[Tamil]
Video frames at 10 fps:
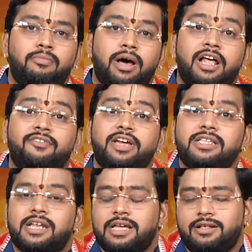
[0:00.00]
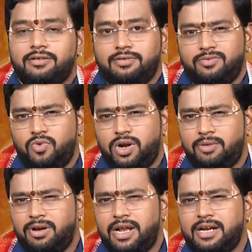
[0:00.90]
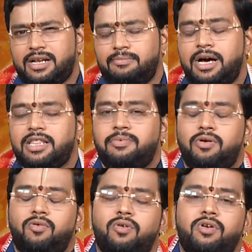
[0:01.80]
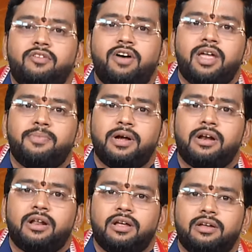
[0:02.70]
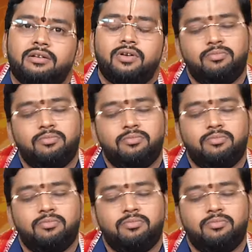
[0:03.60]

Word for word: மனவேதனை உடம்பு லைட்டாக பாதிப்புகள் கொடுக்கக்கூடிய வாய்ப்புகள் இருக்குது